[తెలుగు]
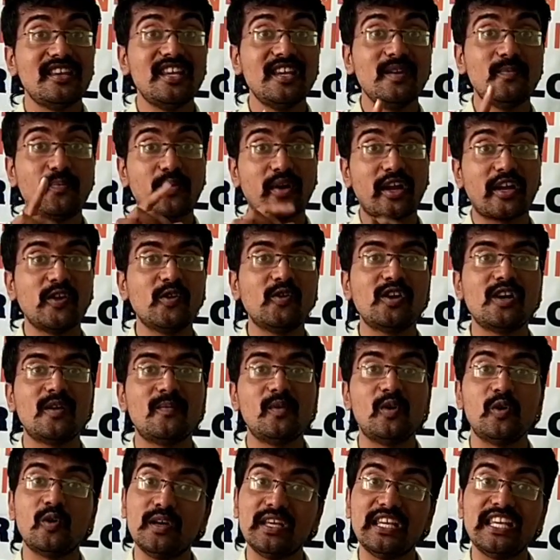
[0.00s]
ఈ
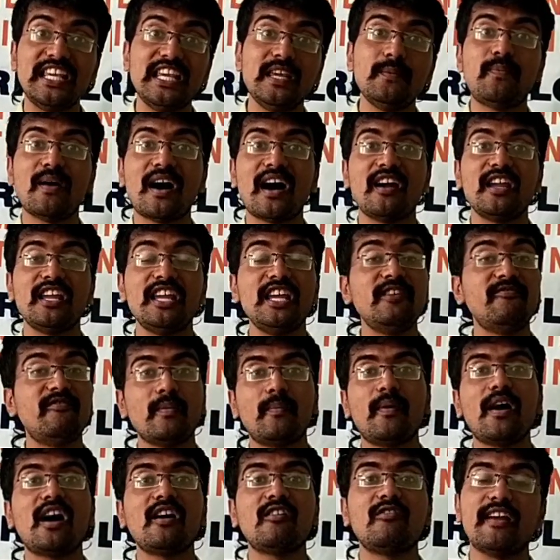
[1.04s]
ప్రయోగంలో ఈ ఈ
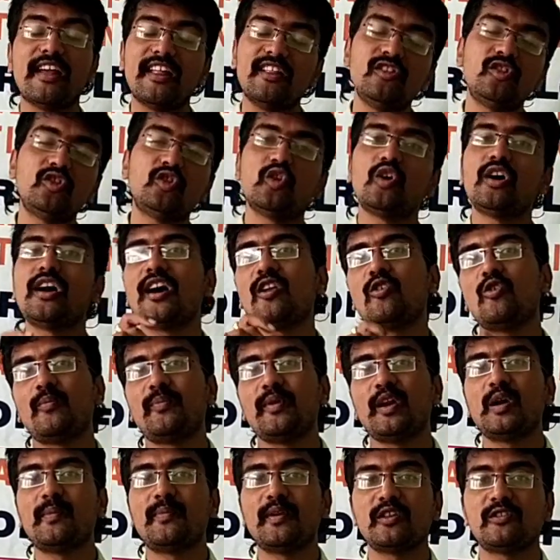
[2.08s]
విభాగం ఎంతగానో
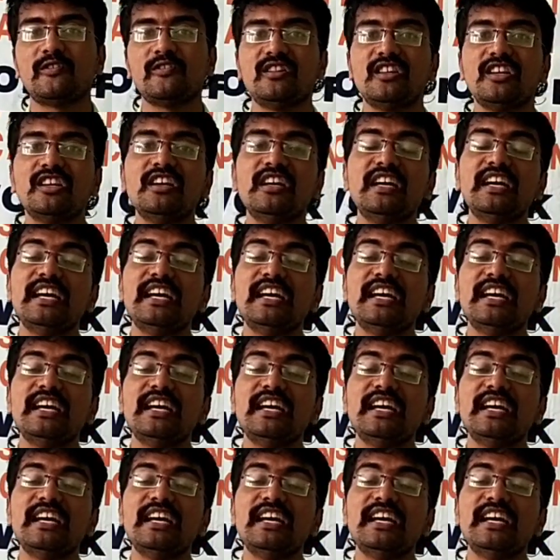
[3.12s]
ఉపయోగపడుతుంది